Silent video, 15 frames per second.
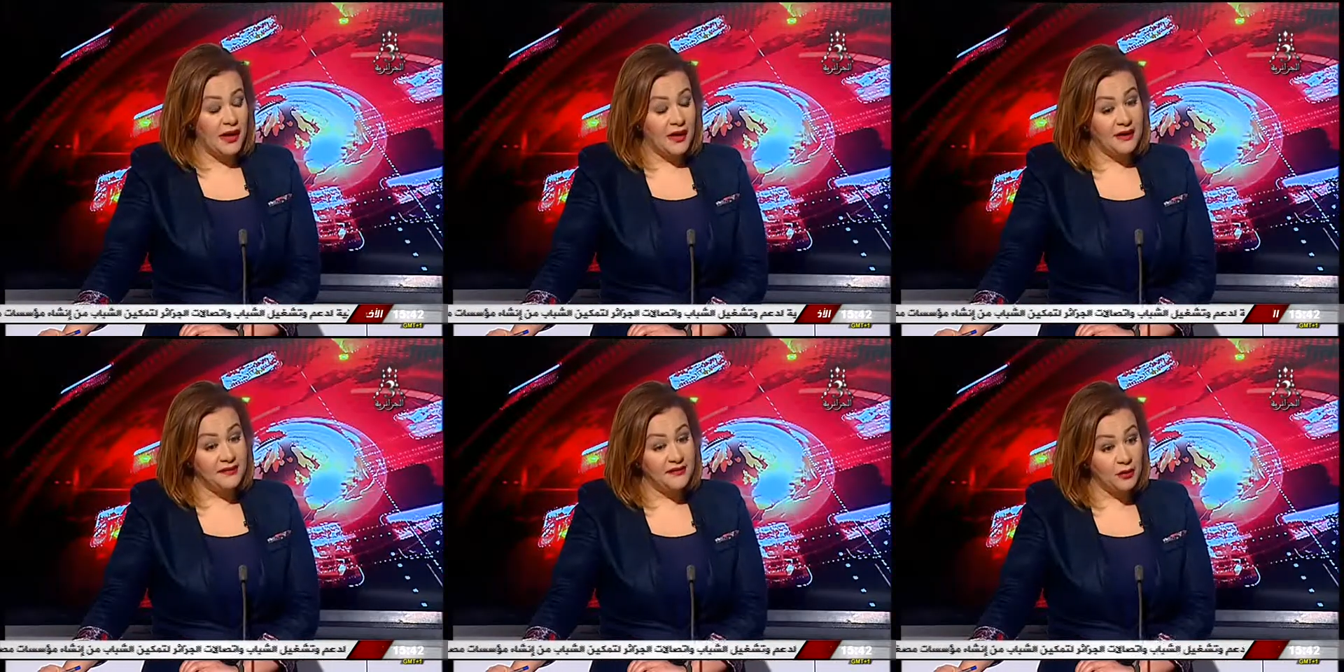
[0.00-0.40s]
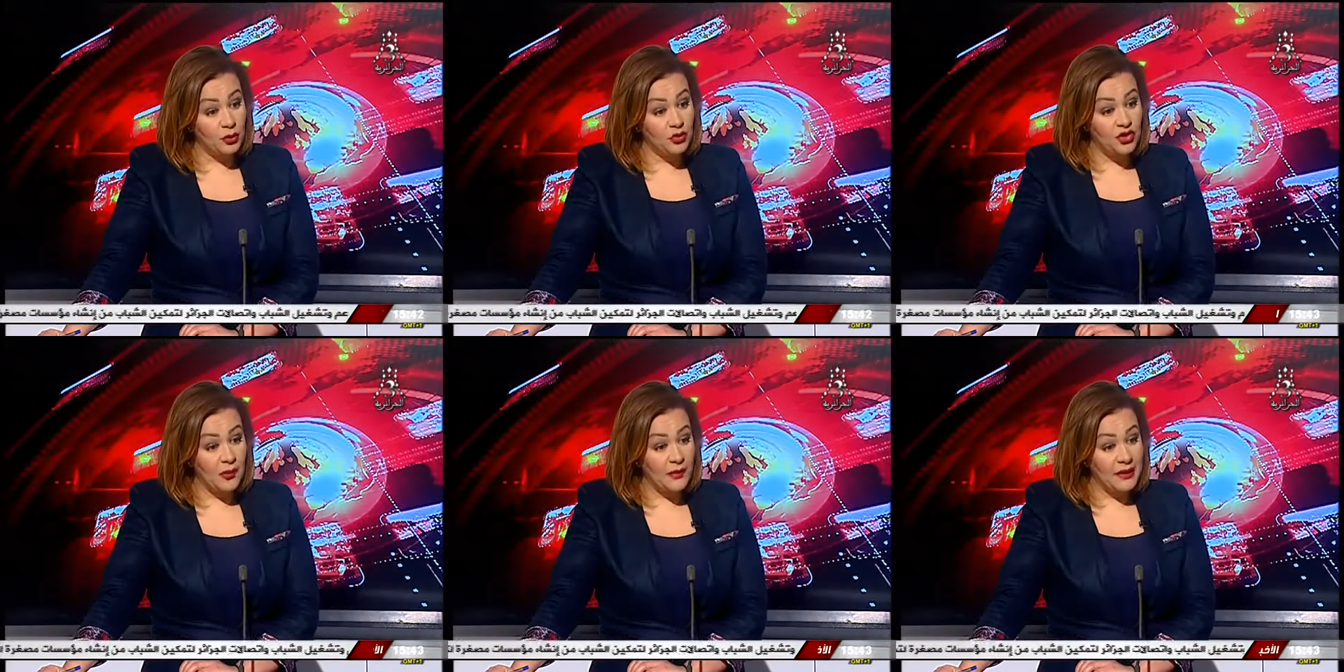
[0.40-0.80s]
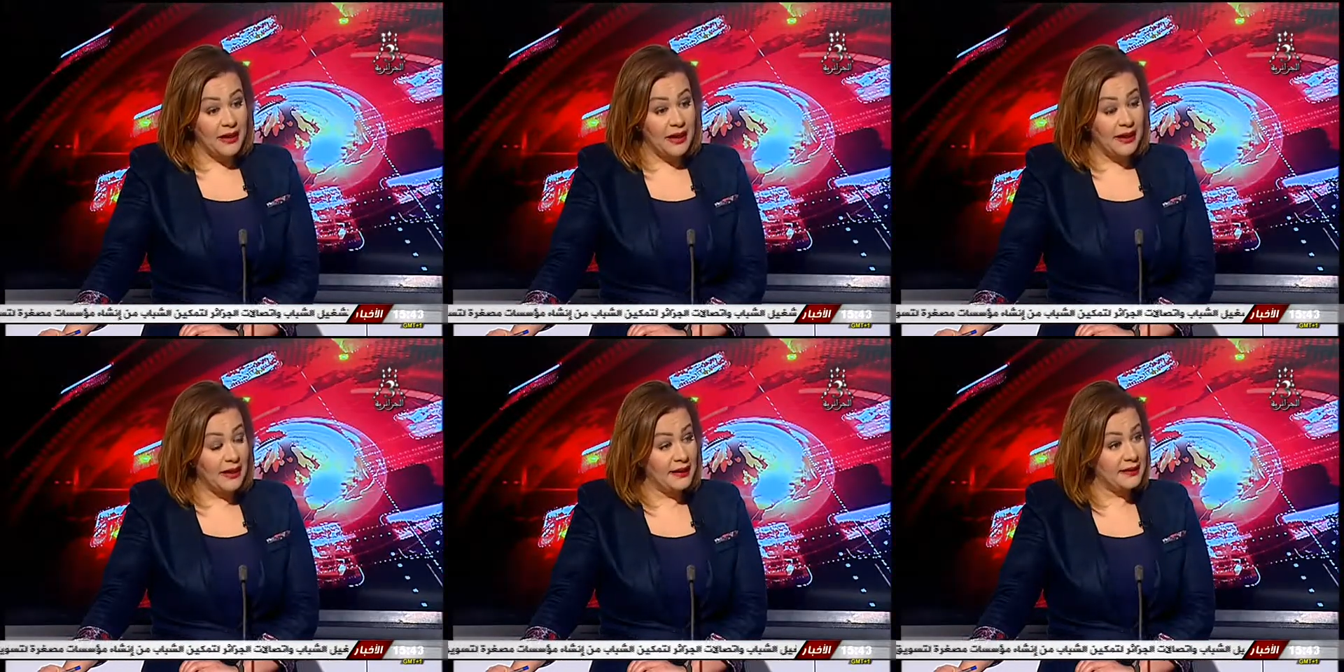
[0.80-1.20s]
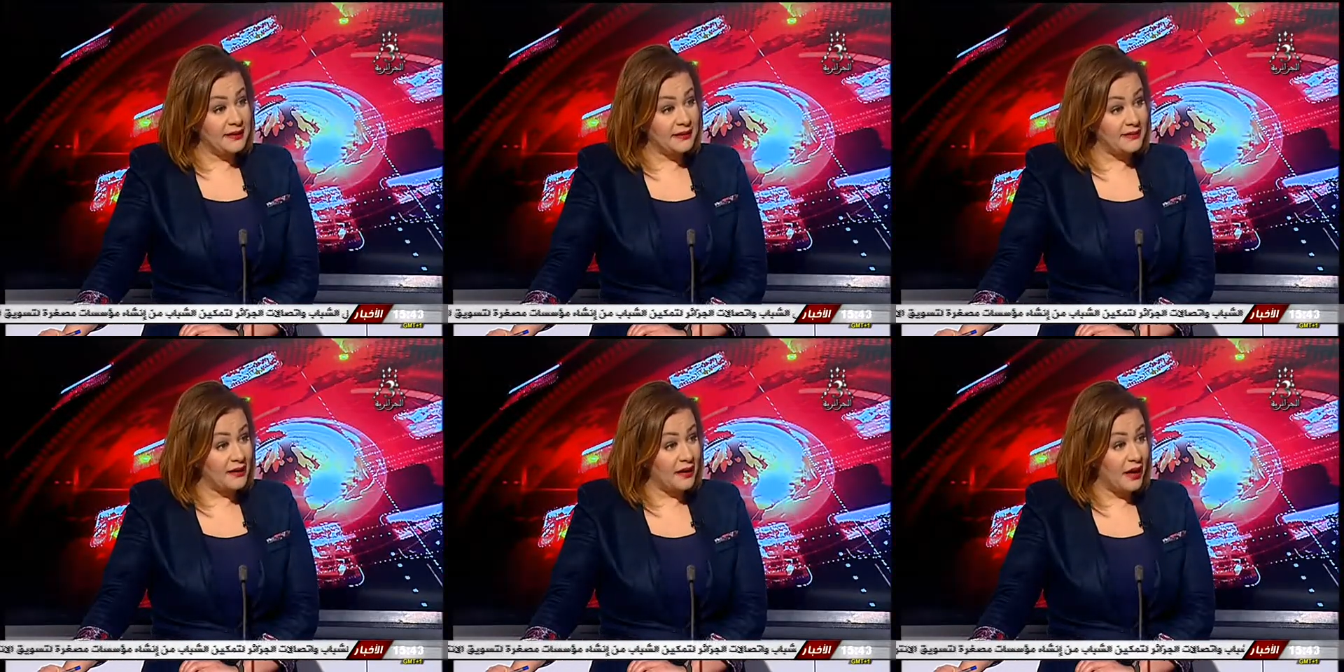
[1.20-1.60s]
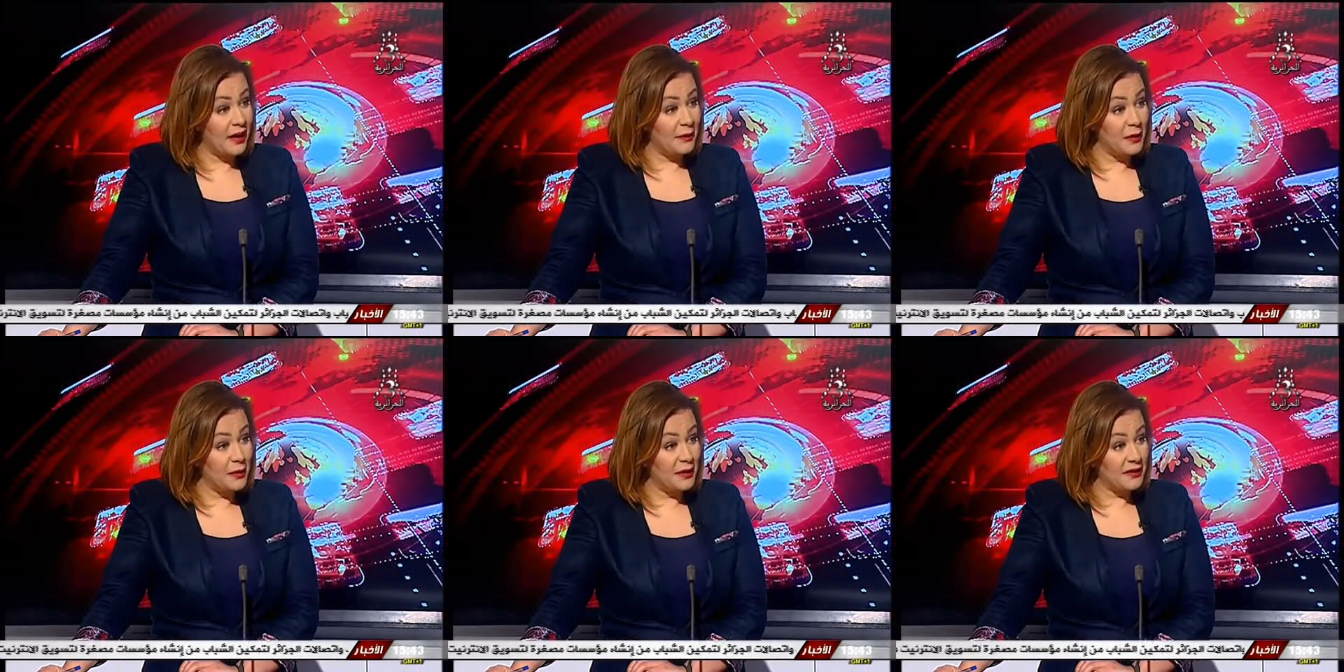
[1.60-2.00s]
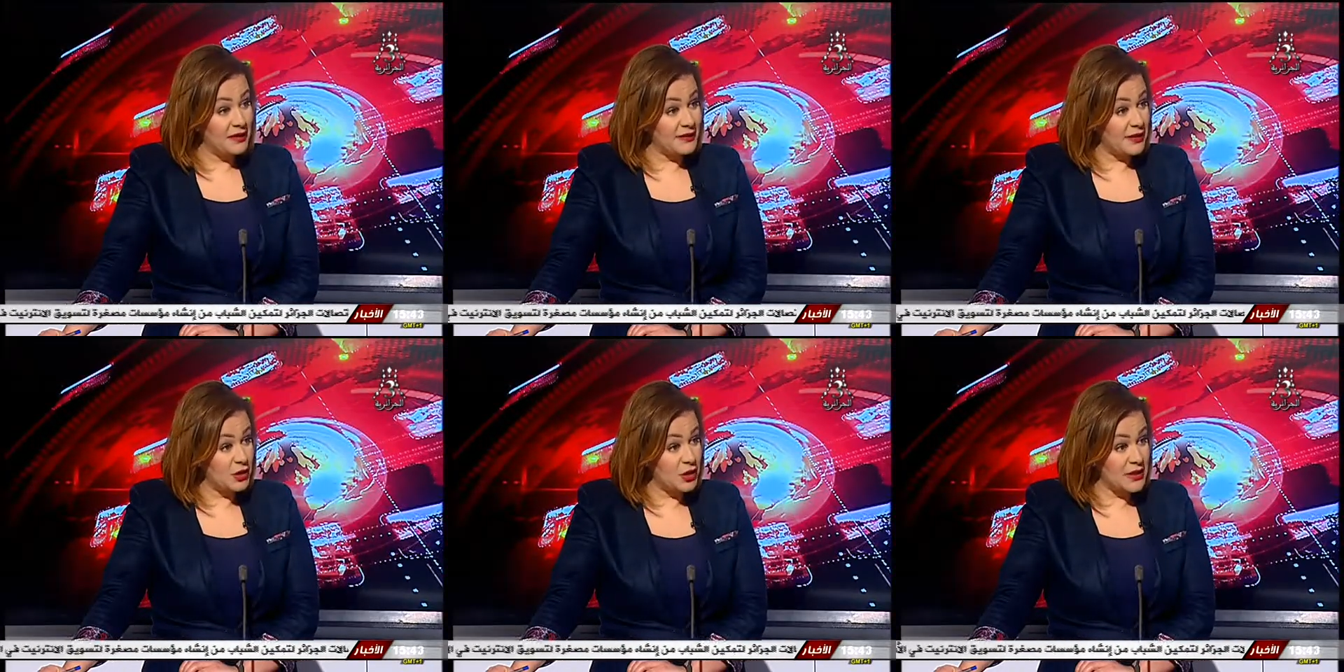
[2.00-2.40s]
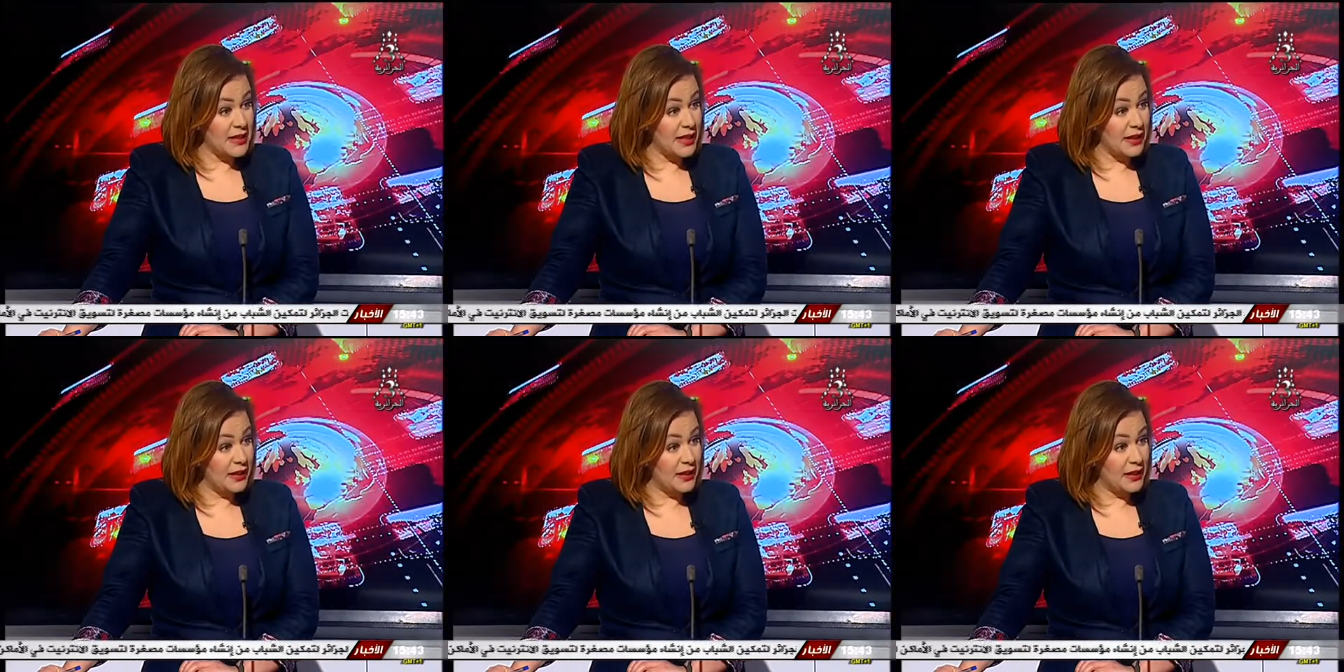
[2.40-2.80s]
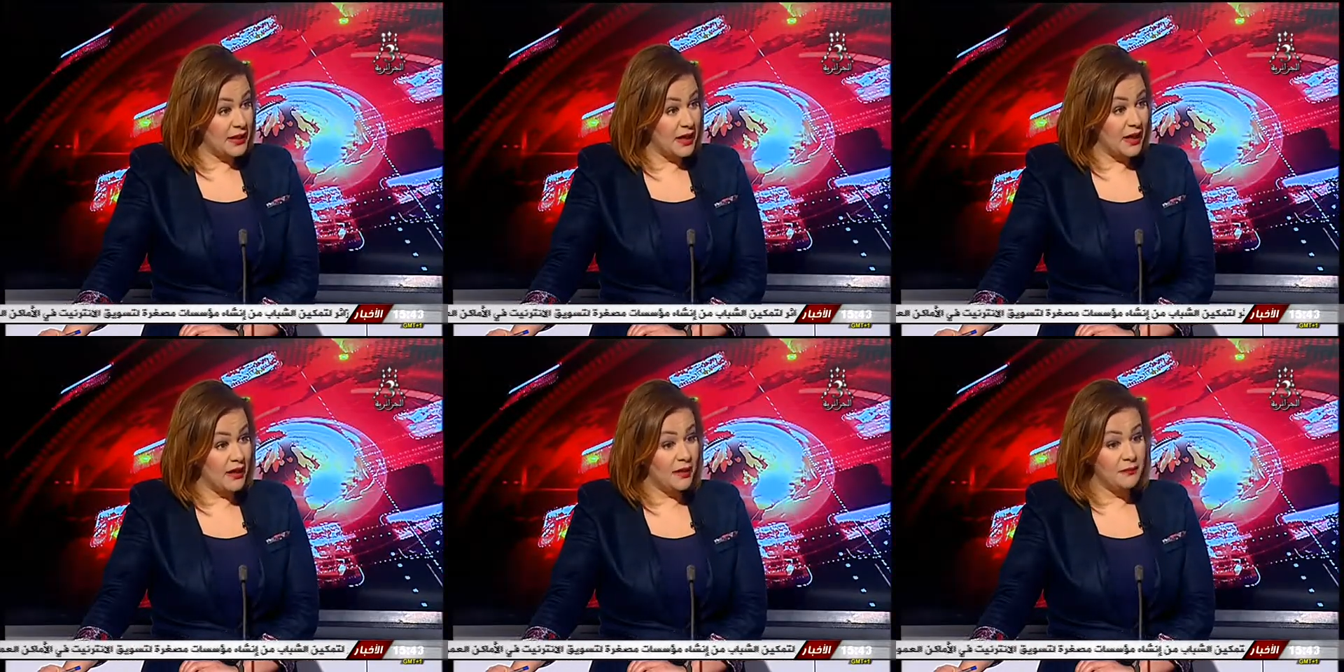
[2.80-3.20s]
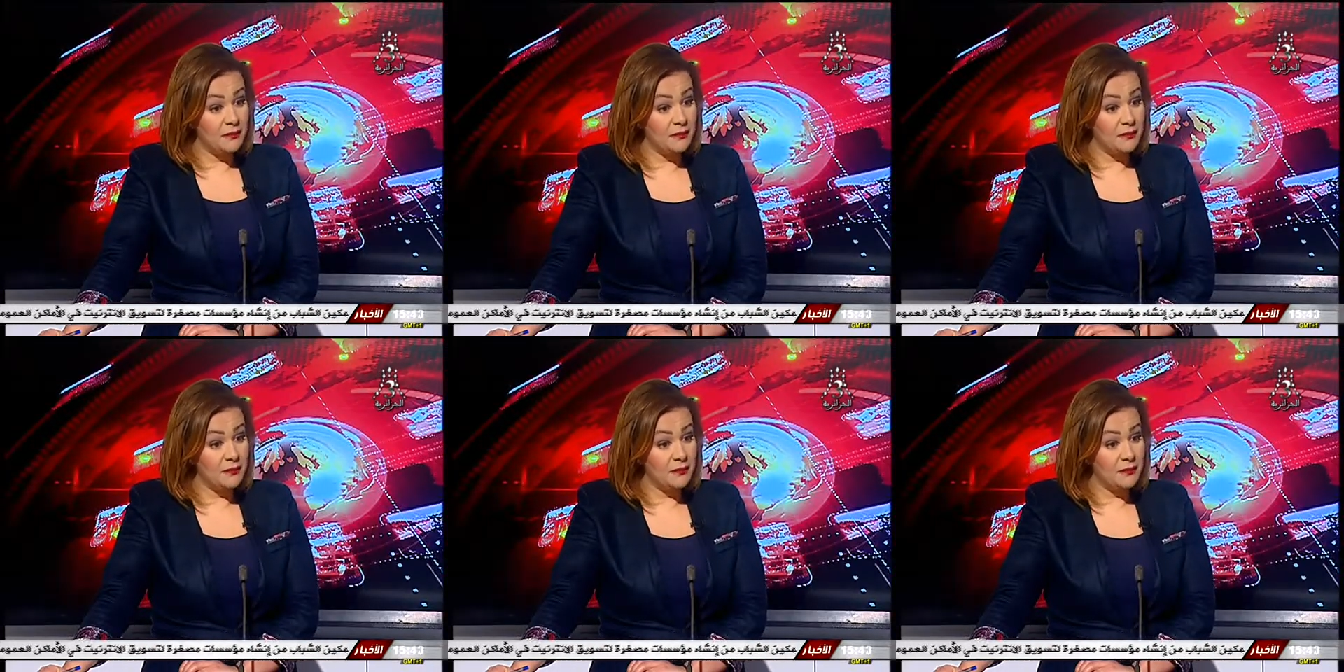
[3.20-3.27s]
نعم. التي يرجى منها الارتقاء بالمدرسة الجزائرية